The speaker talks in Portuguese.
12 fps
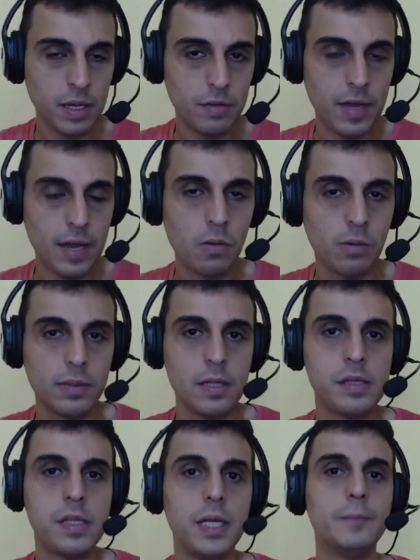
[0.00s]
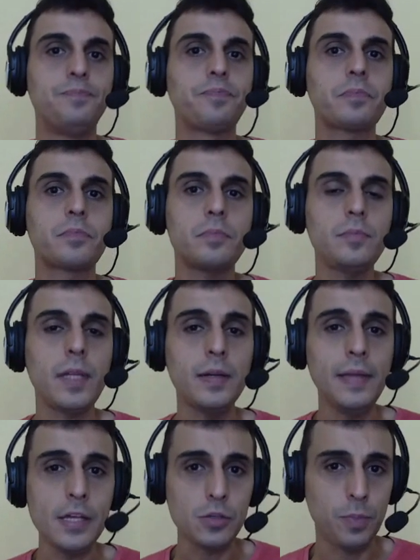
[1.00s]
que venha acontecer
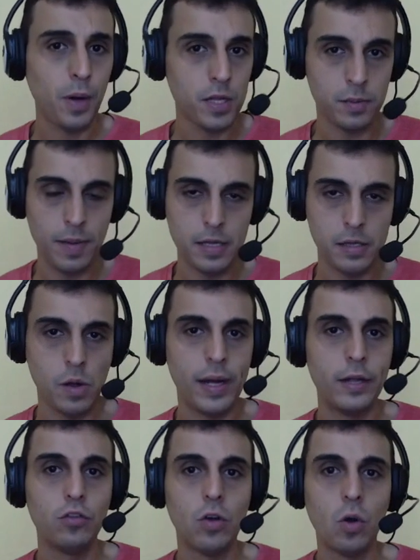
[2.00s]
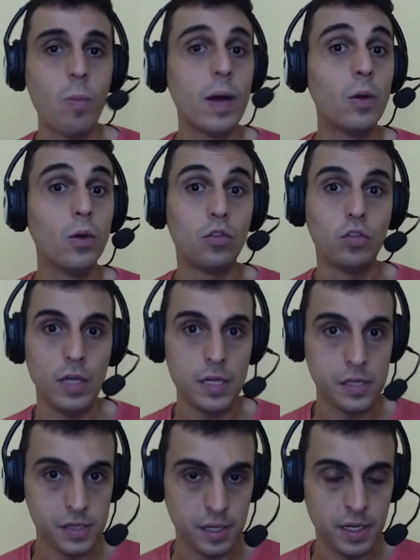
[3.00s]
nas próximas horas de alguma
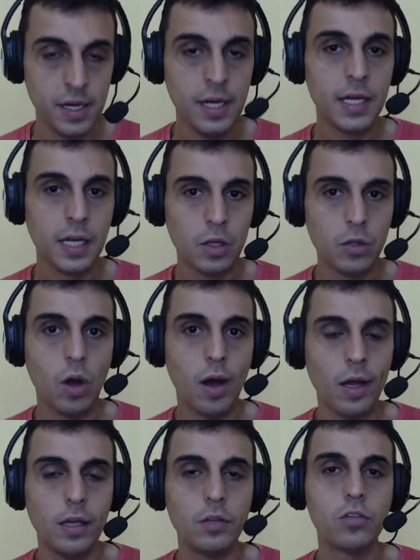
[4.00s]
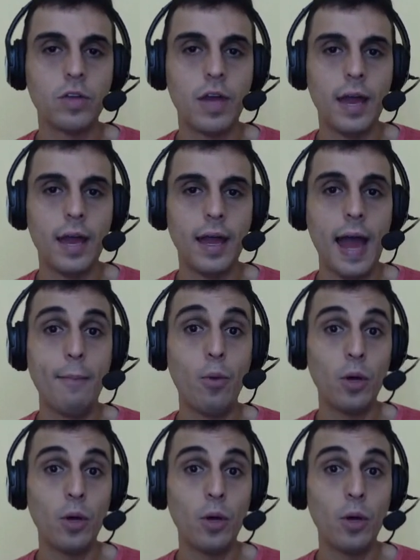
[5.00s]
notícia que nós é,